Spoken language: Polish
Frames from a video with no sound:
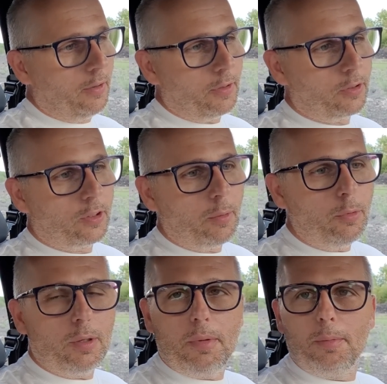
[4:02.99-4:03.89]
Więc
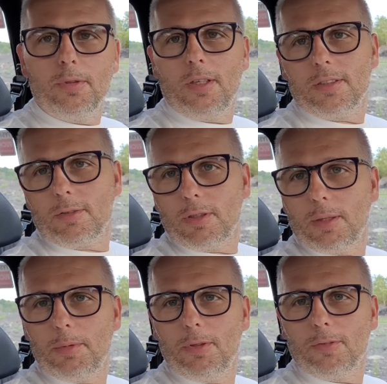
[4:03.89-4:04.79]
zdejmujemy budę i
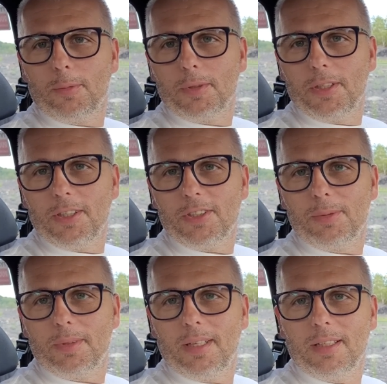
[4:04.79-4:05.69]
zakładamy nową, nie
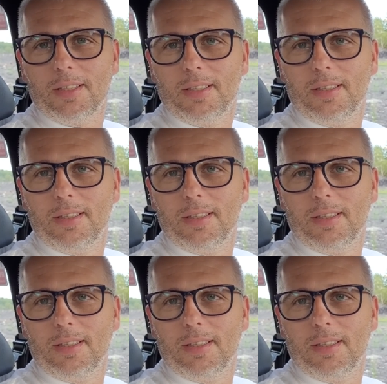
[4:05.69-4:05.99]
jeździmy dalej.